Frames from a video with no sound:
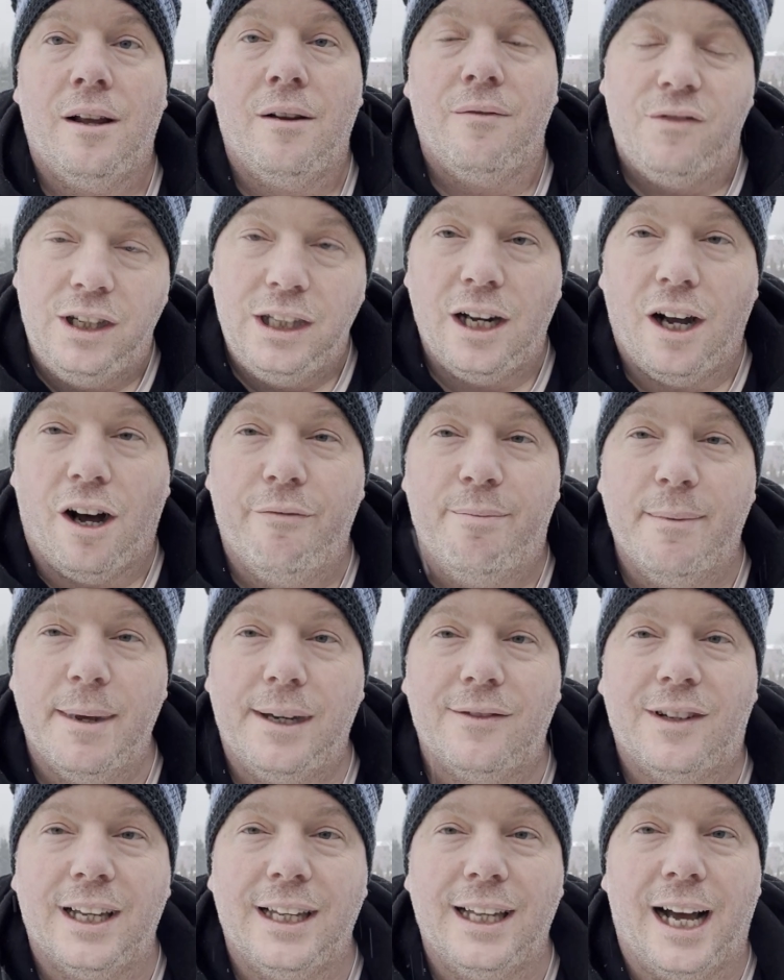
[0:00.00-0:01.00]
wieder auf
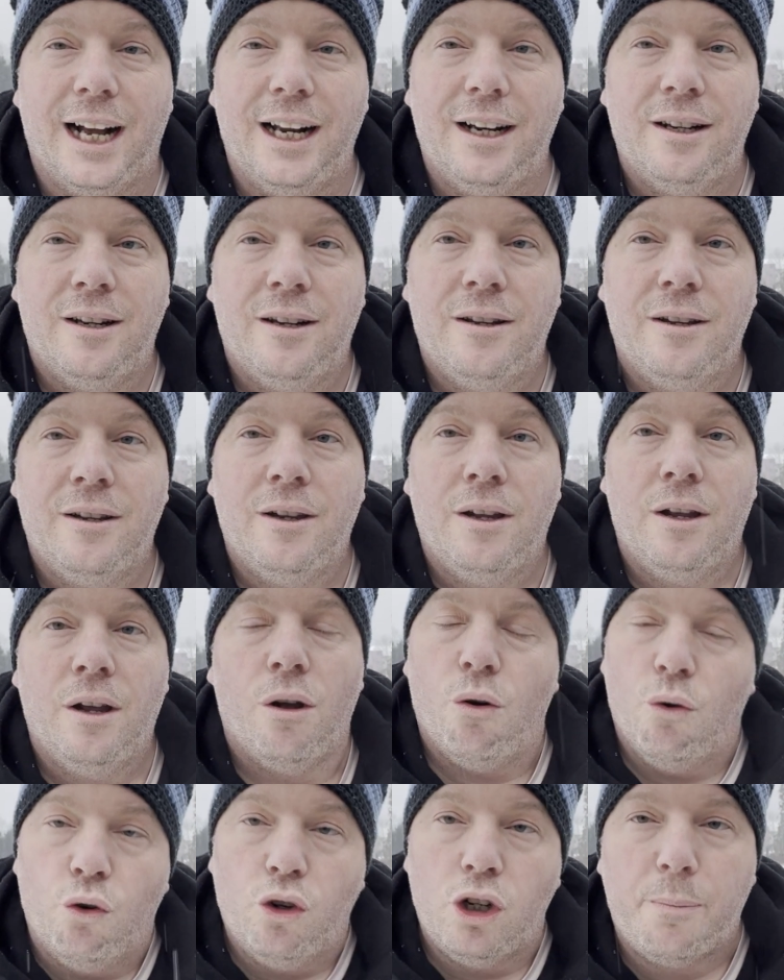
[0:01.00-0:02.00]
meinem Kanal
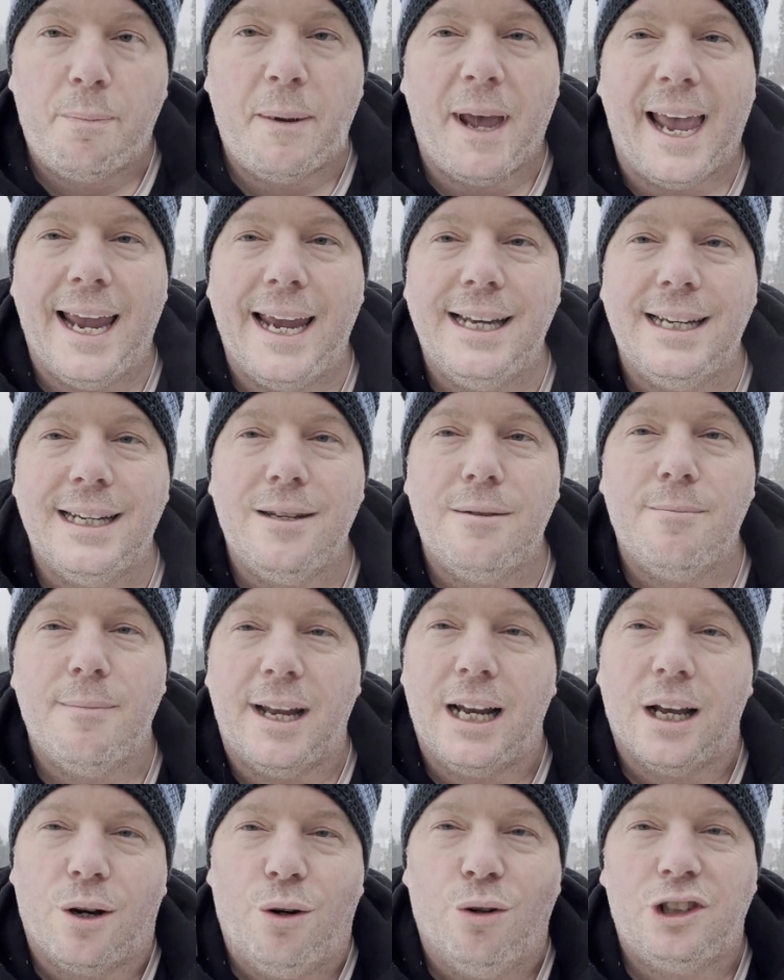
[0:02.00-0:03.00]
oder bei einem
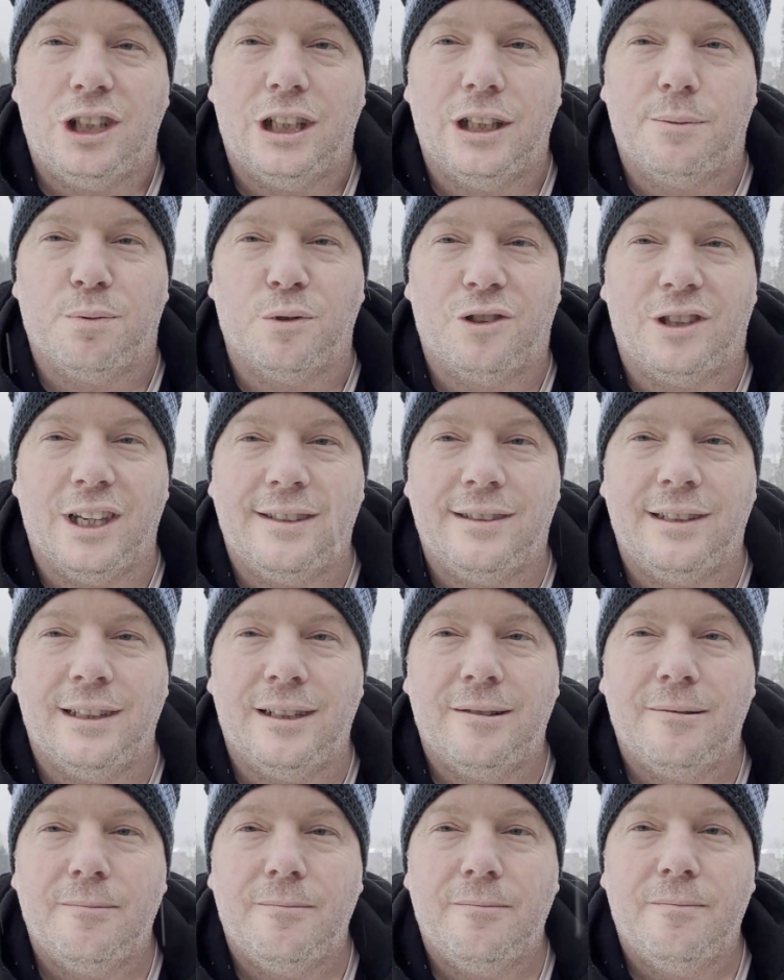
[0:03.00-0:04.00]
meiner
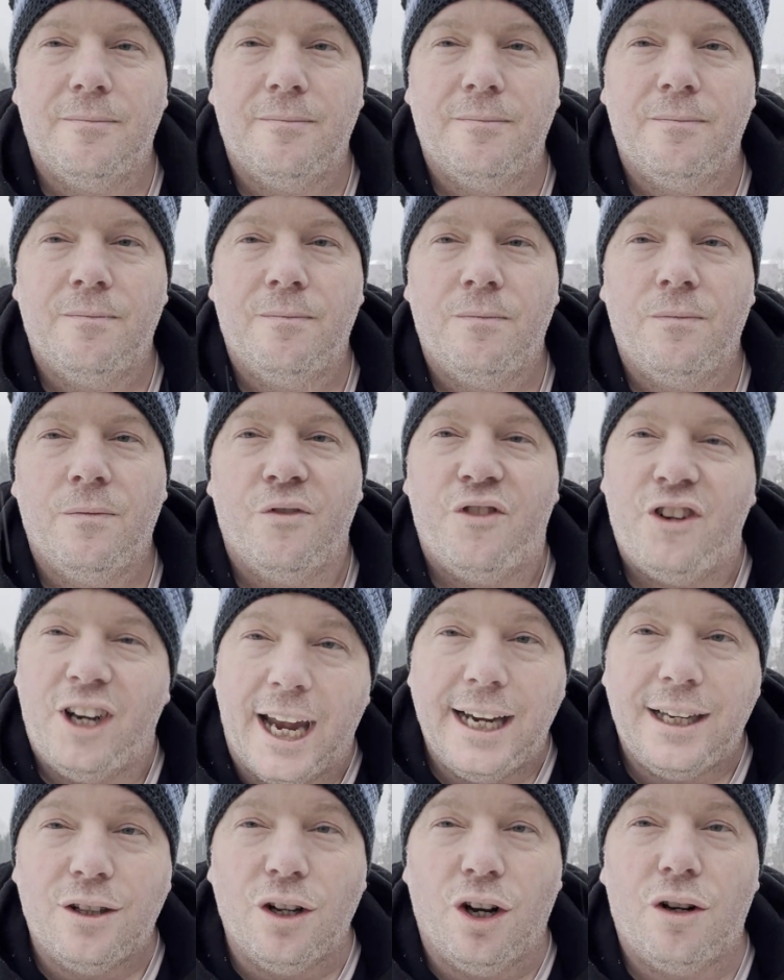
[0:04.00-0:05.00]
Coachingsprozesse,
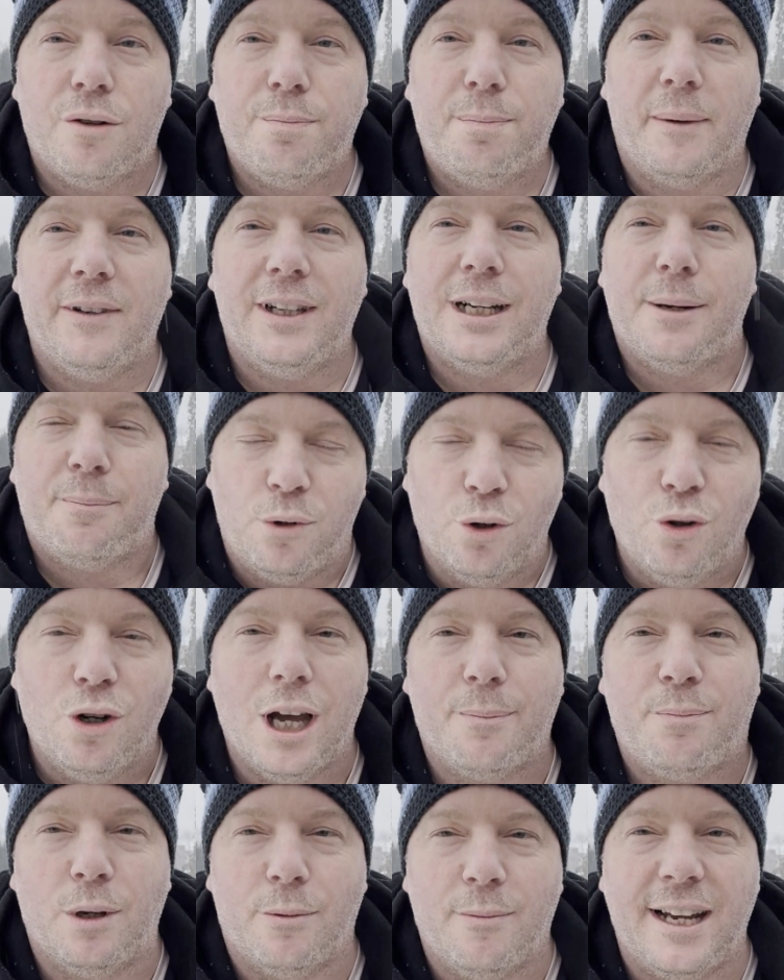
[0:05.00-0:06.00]
vielleicht auch bei meiner Blow
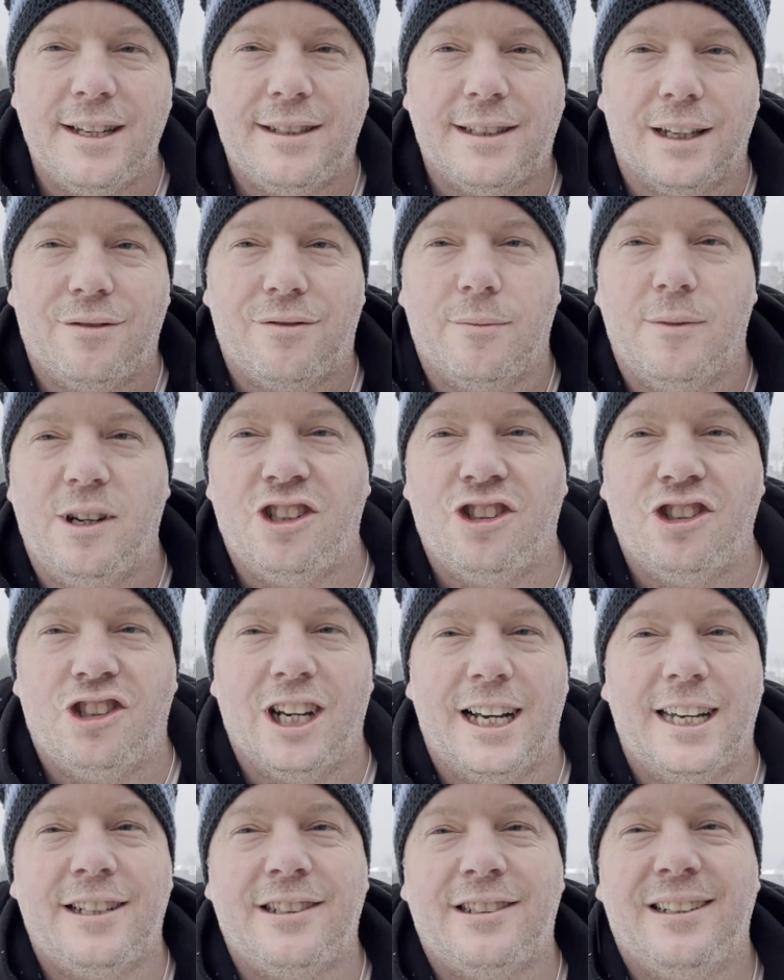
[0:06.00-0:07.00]
Up Your Mind Transformation
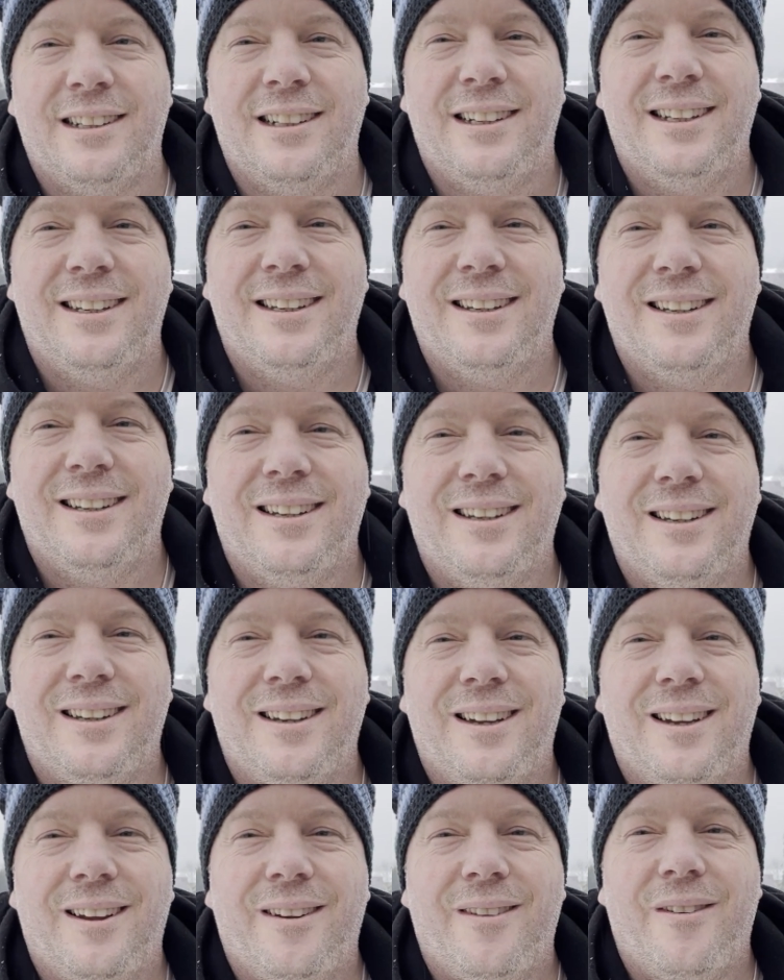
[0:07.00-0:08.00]
Challenge.
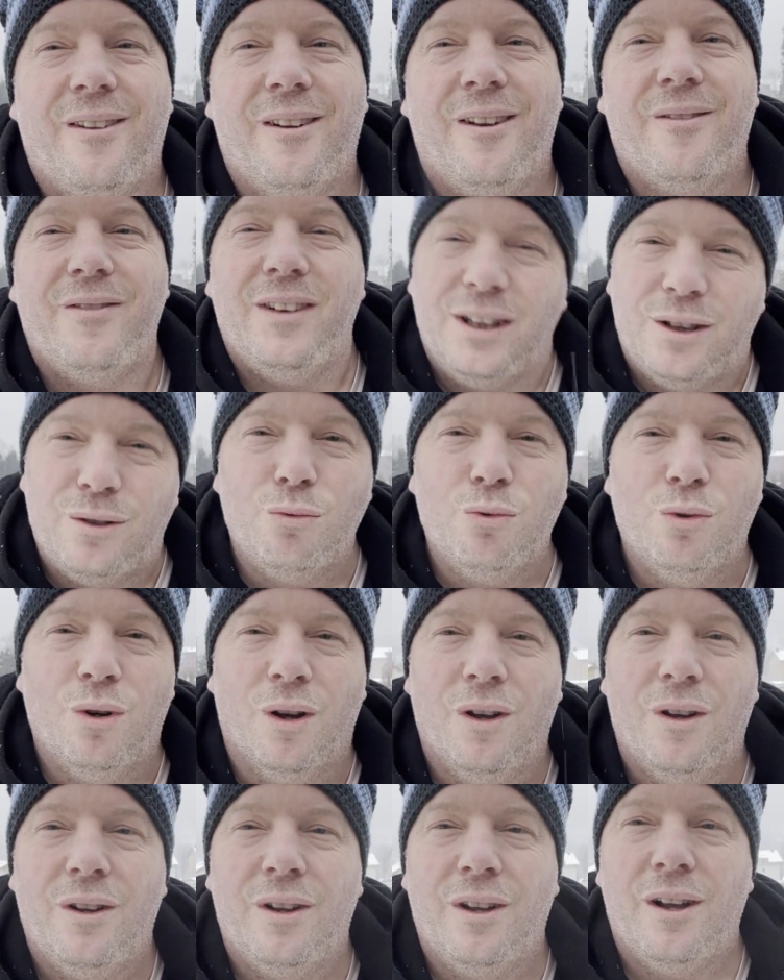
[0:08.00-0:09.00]
Wenn du
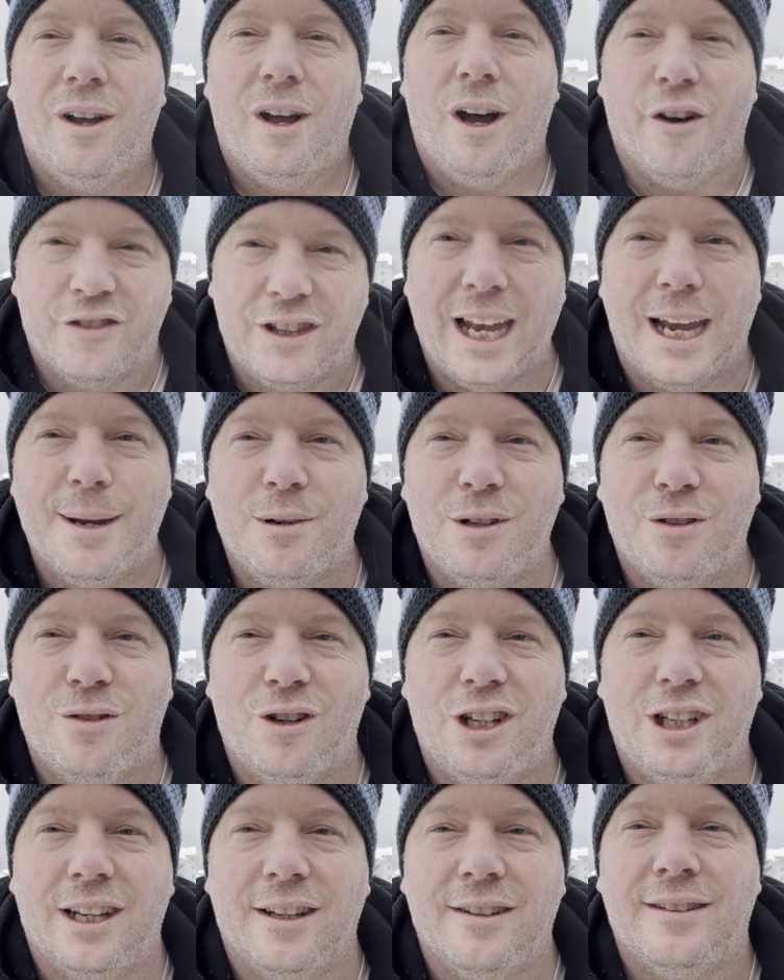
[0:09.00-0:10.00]
auf dein
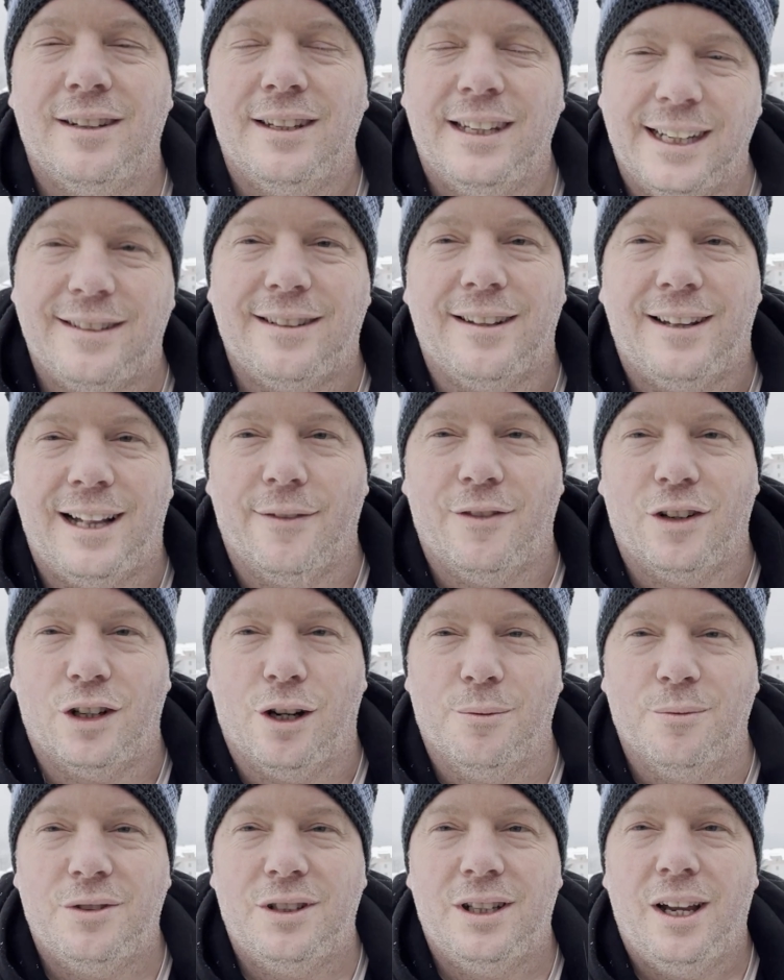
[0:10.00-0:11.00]
persönliches nächstes Level
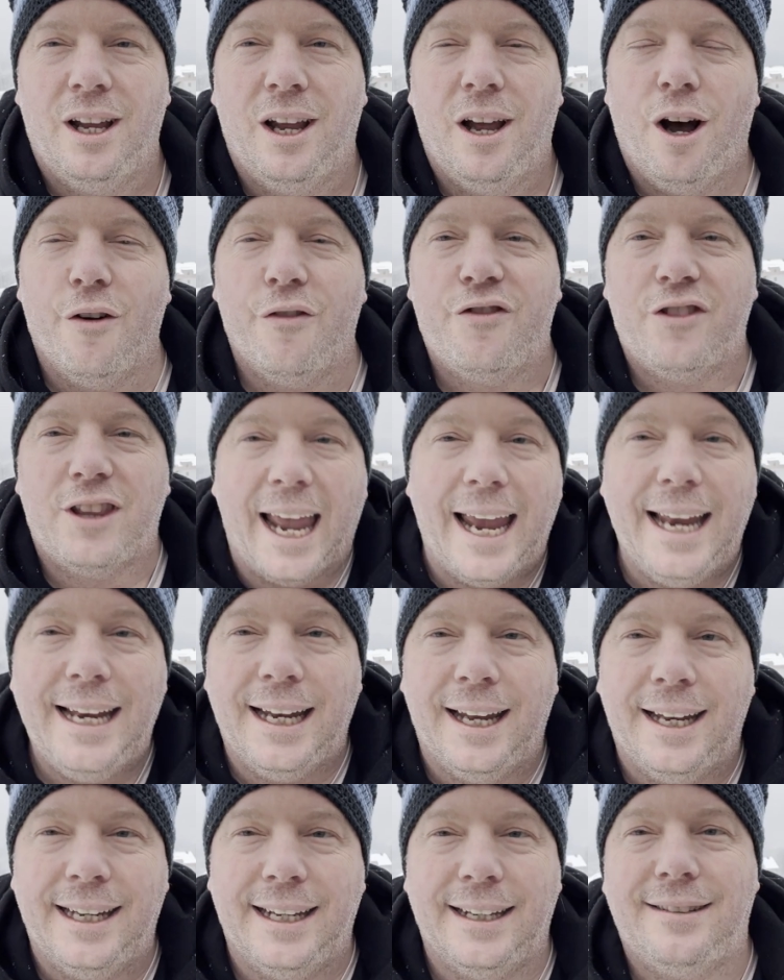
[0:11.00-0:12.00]
kommst, auf
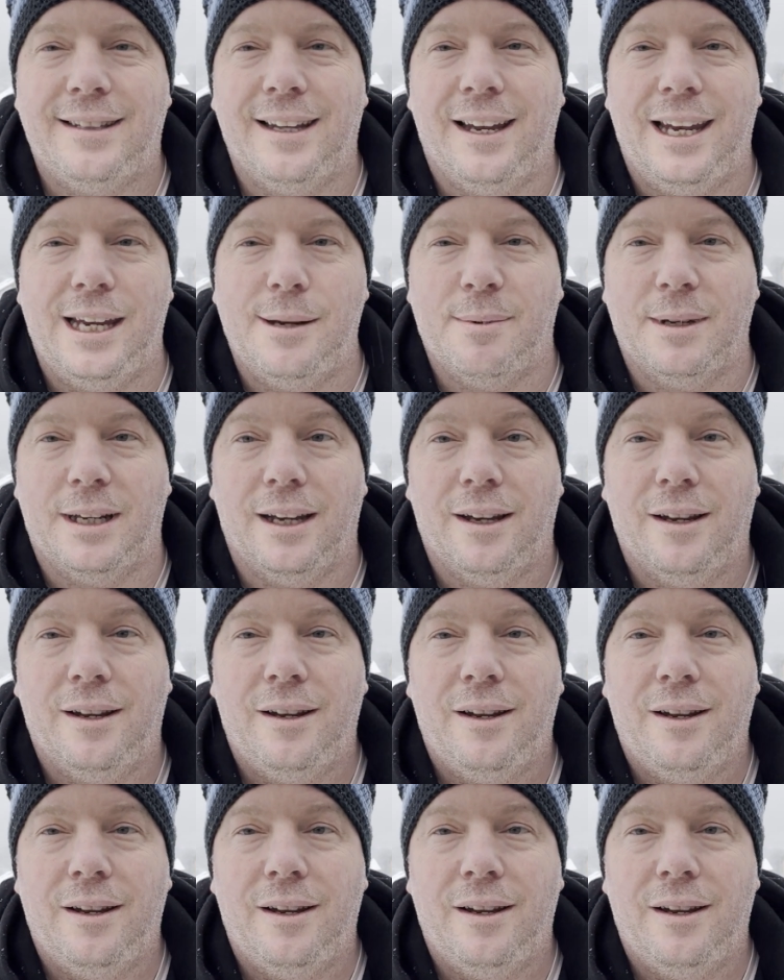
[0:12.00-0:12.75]
deine nächste Ebene.